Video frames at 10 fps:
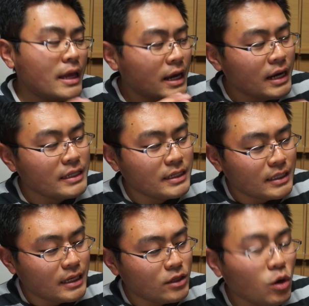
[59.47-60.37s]
描いて
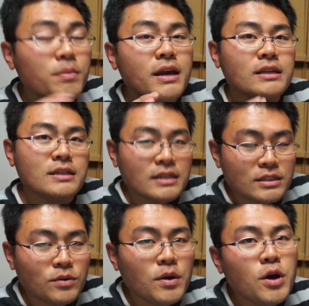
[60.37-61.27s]
て、読みやすいんで
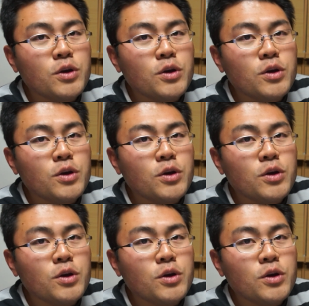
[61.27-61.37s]
すよ。